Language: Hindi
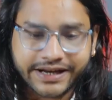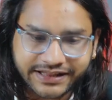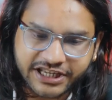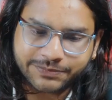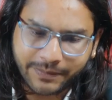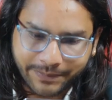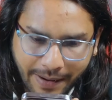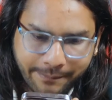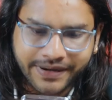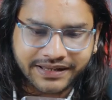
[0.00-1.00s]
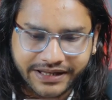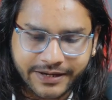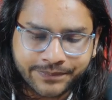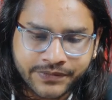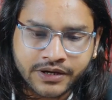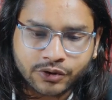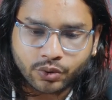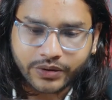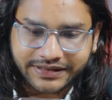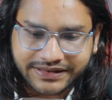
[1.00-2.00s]
रितेश भी ब्राह्मण थे
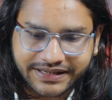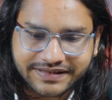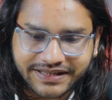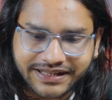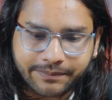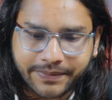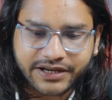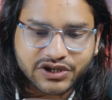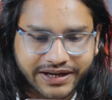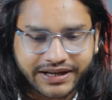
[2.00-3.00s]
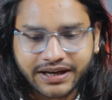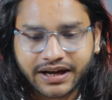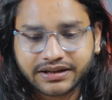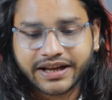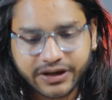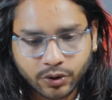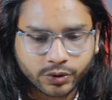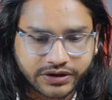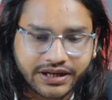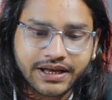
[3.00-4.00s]
तो इतनी ज़्यादा परेशानी नहीं
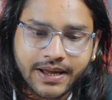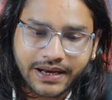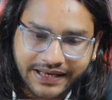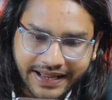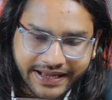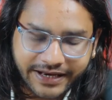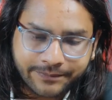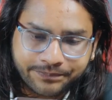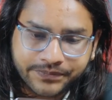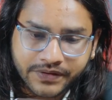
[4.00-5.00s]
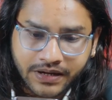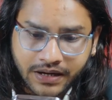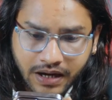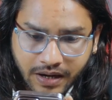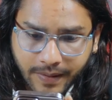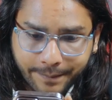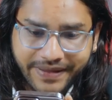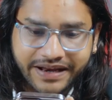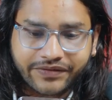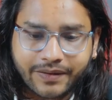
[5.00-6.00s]
होती लेकिन
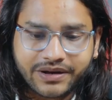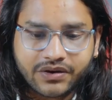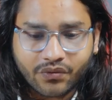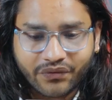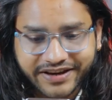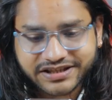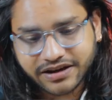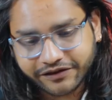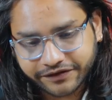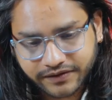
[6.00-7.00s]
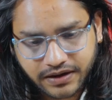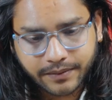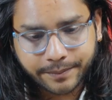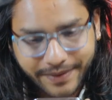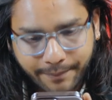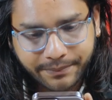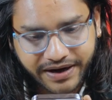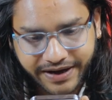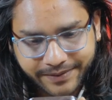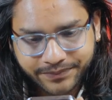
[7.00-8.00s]
मेरी फैमिली वैष्णव
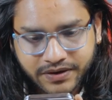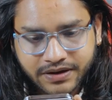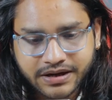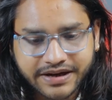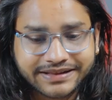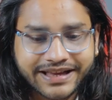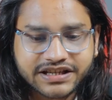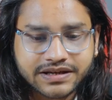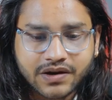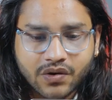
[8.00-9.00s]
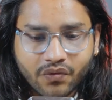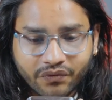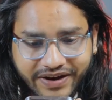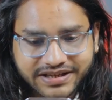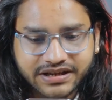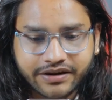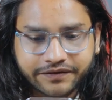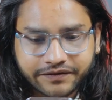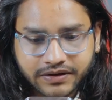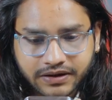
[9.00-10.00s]
ब्राह्मण है रितेश
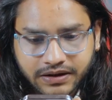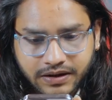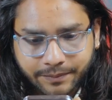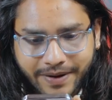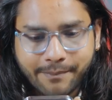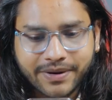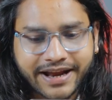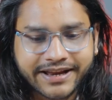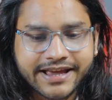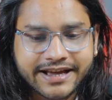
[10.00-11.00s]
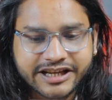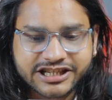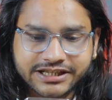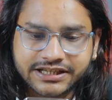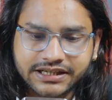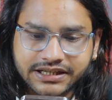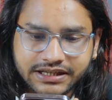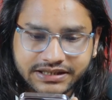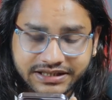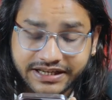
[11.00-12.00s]
वैष्णव ब्राह्मण यानी कि कृष्ण
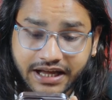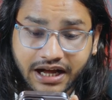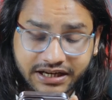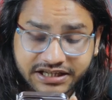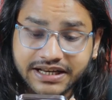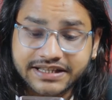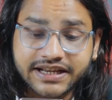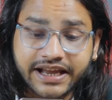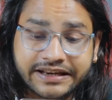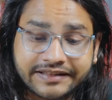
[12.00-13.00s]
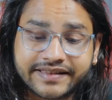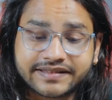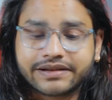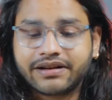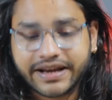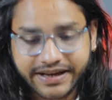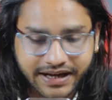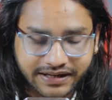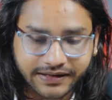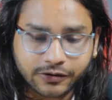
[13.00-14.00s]
जी कृष्णा जी की नित्य सेवा नहीं
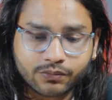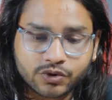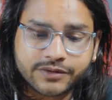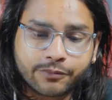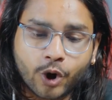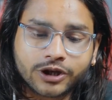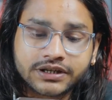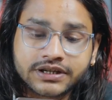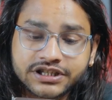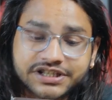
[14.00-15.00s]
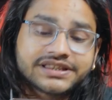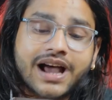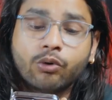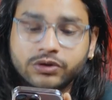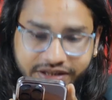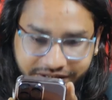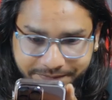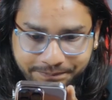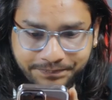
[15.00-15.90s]
करते तो मुझे बहुत चिंता होती थी